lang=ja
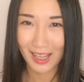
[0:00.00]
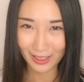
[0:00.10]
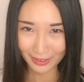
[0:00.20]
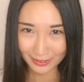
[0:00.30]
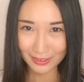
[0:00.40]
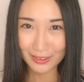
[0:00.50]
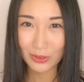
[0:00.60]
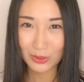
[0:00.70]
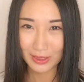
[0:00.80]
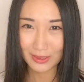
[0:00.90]
はい、
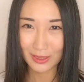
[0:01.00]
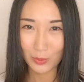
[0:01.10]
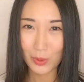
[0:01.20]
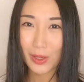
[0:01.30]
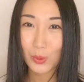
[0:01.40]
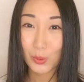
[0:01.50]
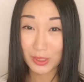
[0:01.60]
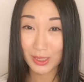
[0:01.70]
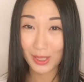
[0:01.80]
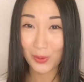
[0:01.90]
ゆうすけさんはお
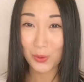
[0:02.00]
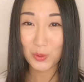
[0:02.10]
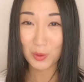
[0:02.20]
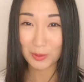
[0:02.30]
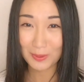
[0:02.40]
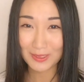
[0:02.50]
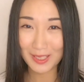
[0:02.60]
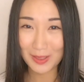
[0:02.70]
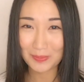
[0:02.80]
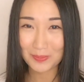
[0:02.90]
酒を飲みま
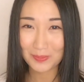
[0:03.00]
せん。